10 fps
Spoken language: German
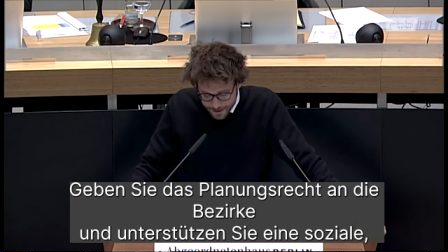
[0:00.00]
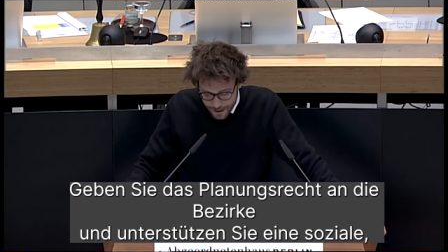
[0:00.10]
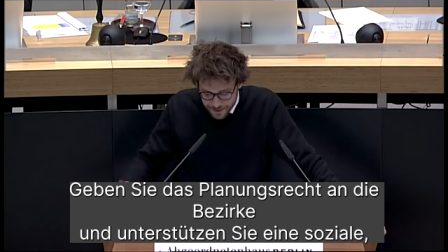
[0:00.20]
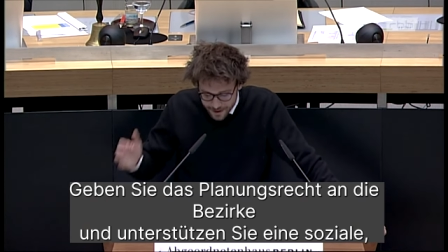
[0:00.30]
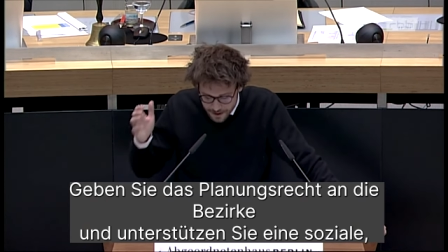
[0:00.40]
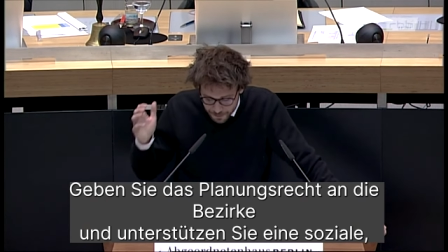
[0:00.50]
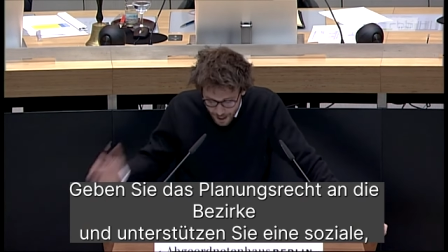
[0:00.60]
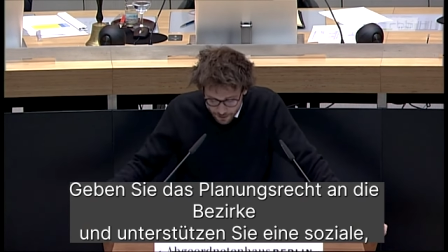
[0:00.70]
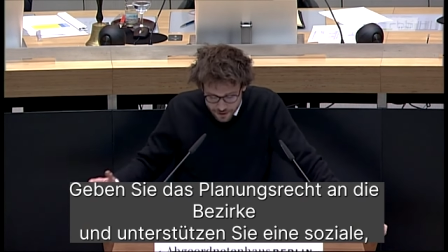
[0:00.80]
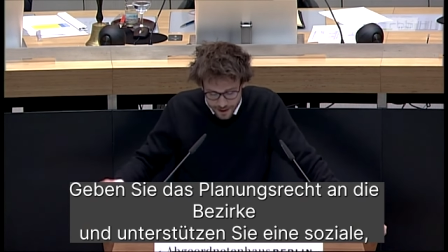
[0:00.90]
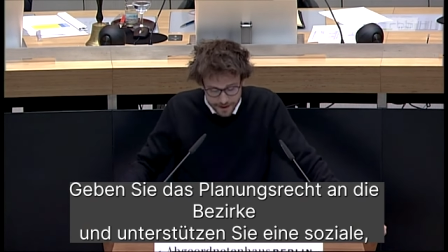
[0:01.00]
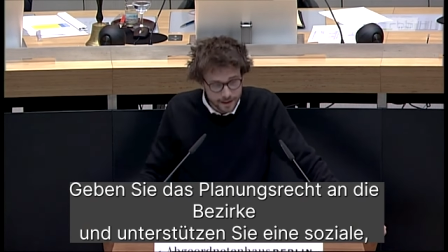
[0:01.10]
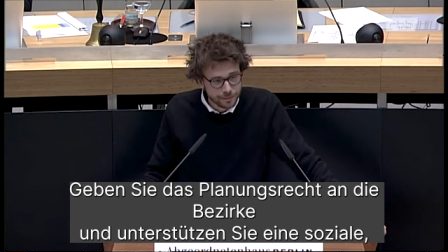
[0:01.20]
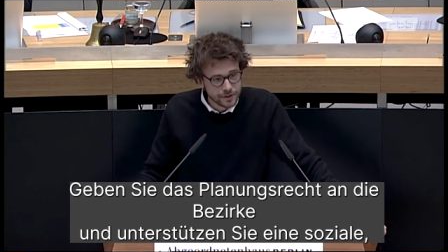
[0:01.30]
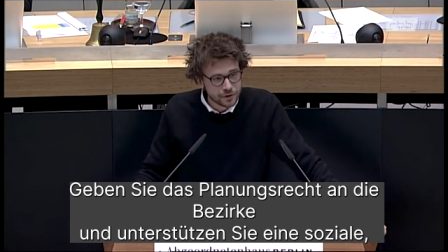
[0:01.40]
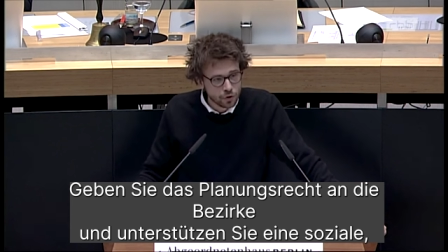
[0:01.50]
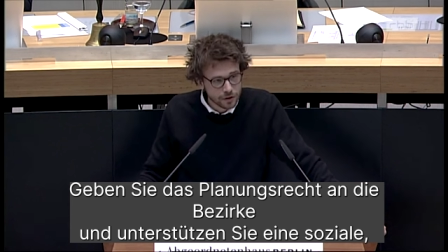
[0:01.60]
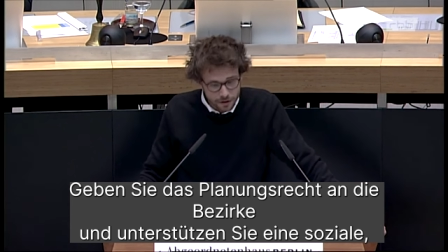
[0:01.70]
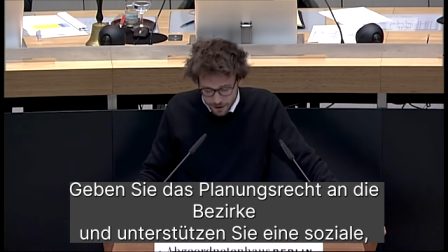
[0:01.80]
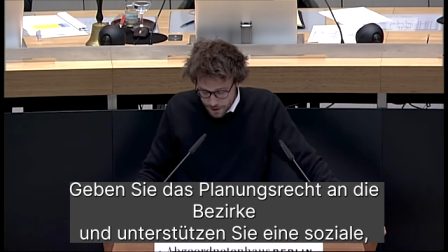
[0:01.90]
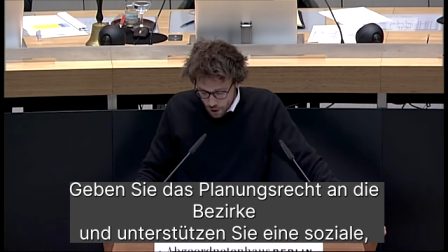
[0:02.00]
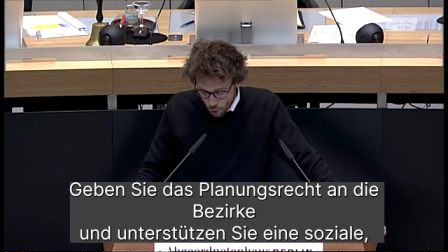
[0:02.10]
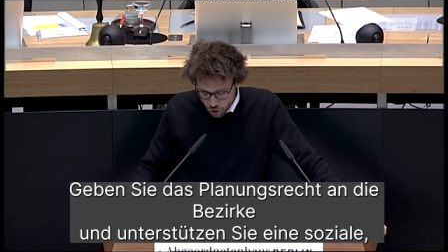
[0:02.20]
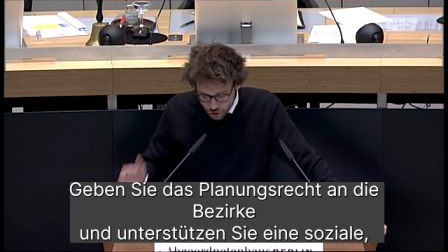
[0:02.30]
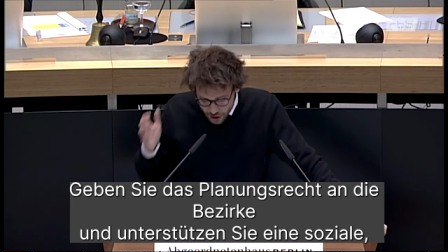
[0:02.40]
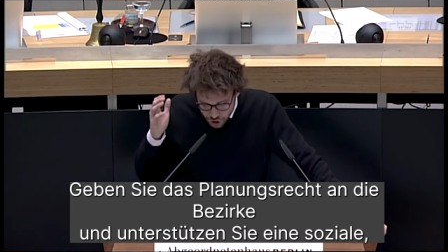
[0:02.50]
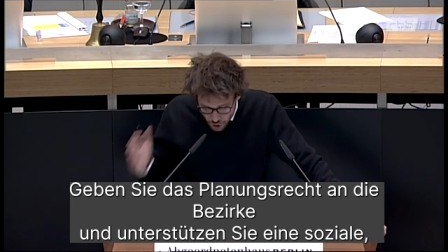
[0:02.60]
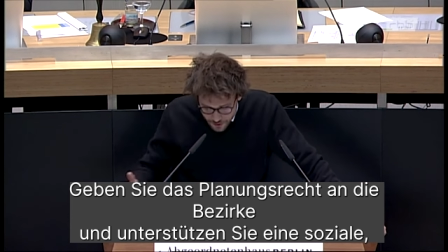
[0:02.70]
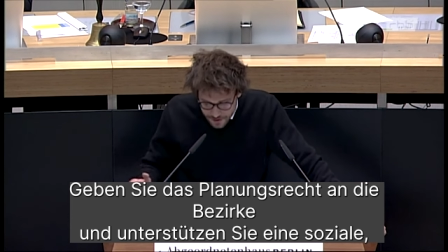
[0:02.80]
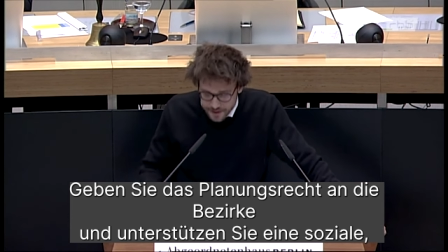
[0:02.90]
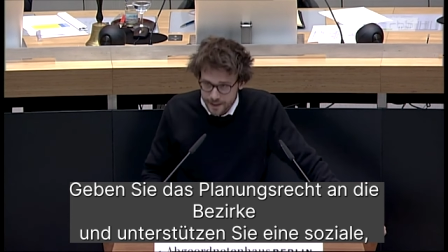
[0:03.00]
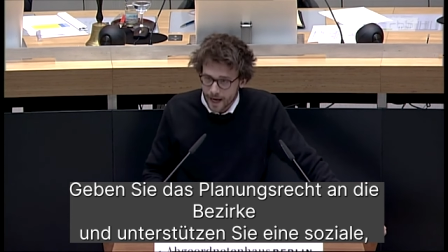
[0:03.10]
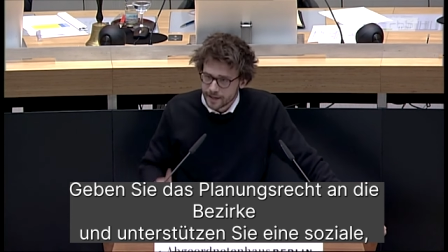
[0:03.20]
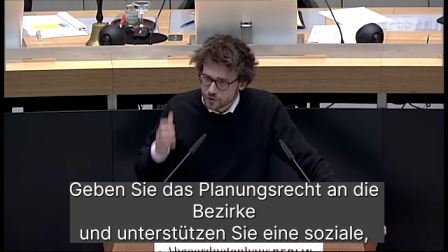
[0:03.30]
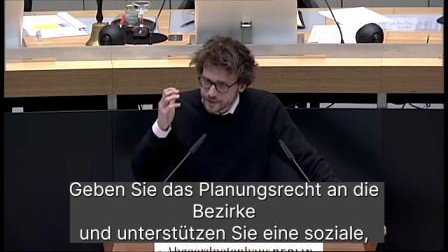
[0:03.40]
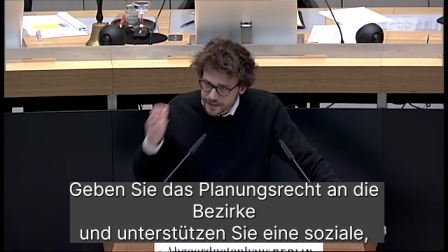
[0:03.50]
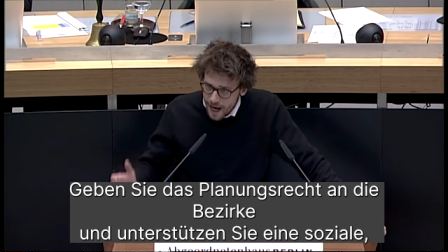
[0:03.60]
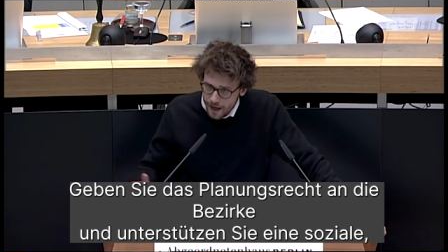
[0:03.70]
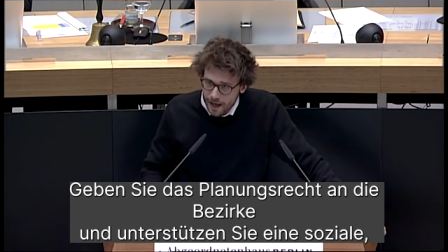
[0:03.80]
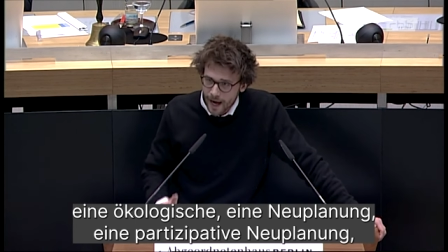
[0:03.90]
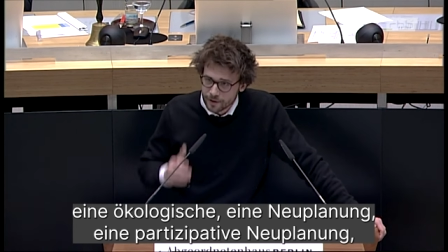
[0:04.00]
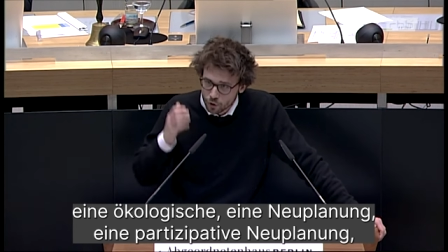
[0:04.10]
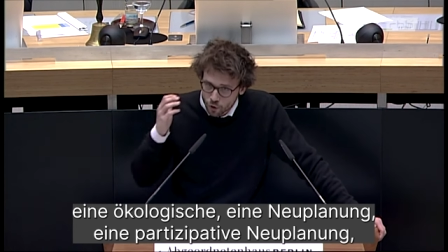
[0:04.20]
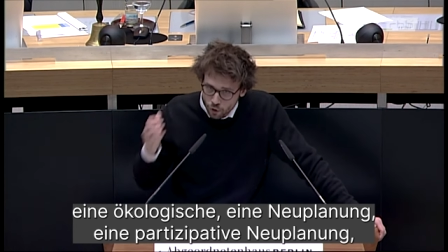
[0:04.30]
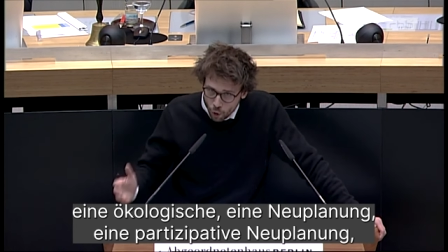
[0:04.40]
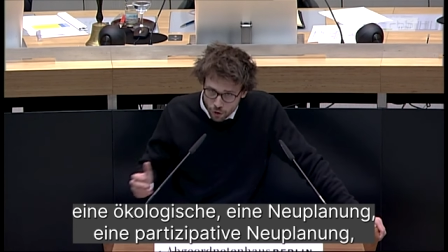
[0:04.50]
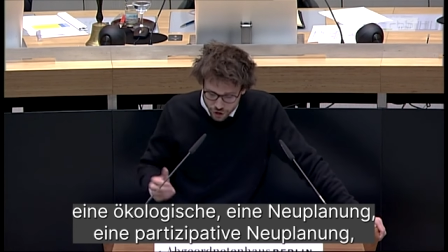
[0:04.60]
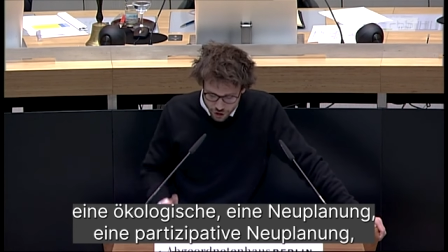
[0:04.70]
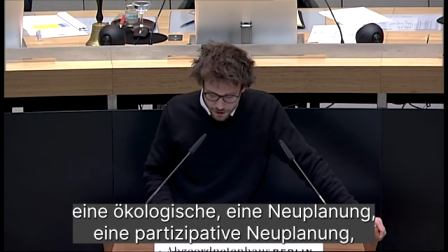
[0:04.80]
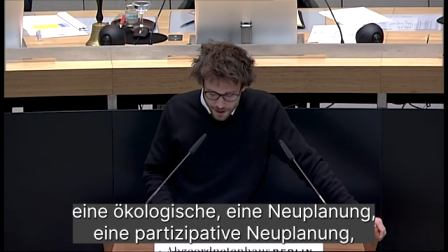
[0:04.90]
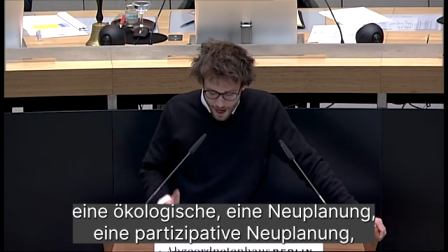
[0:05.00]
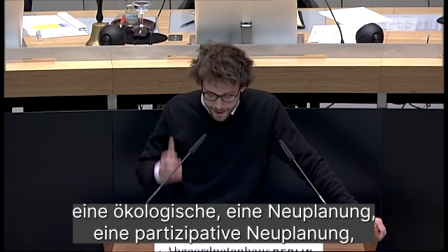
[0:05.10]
Geben Sie das Planungsrecht an die Bezirke und unterstützen Sie eine soziale, eine ökologische,